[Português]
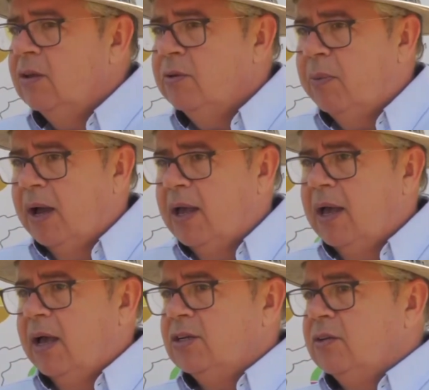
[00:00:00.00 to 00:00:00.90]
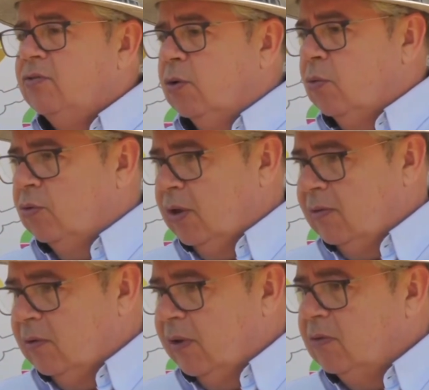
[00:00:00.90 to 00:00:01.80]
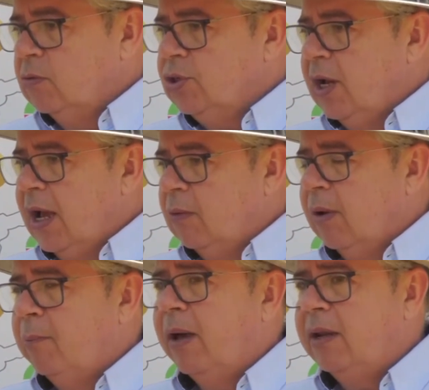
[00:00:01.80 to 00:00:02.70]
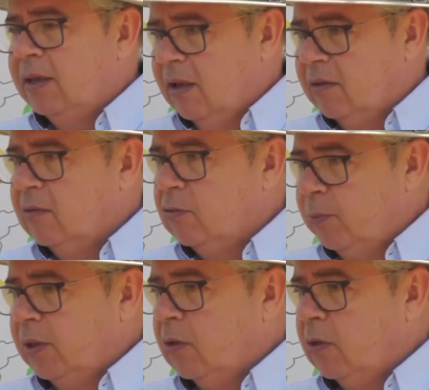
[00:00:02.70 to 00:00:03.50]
de barragem, barragens de, de reservação de água para irrigação de